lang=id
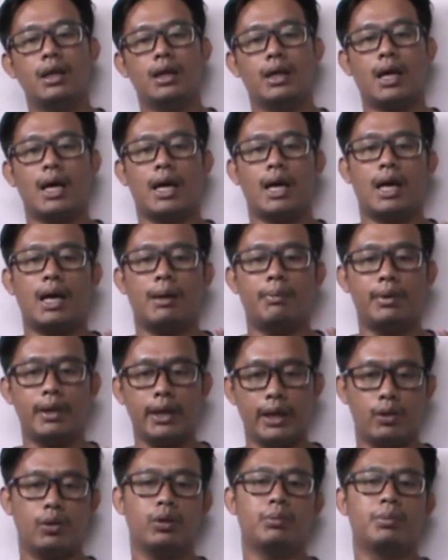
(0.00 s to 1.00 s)
Nah,
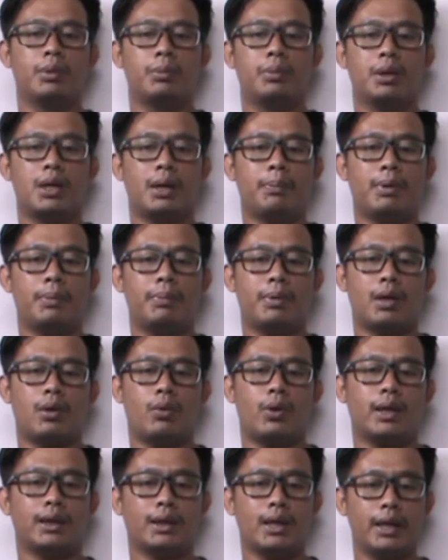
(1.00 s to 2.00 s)
berikut beberapa
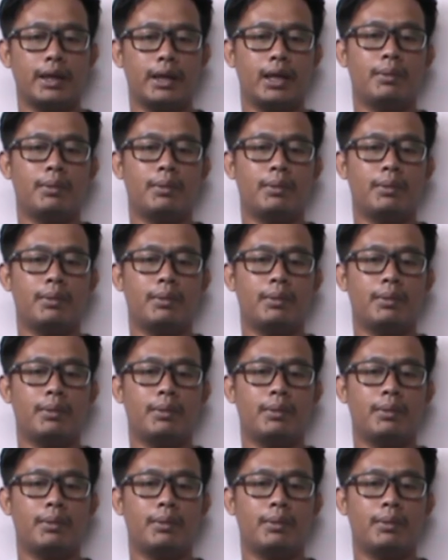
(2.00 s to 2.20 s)
perawatan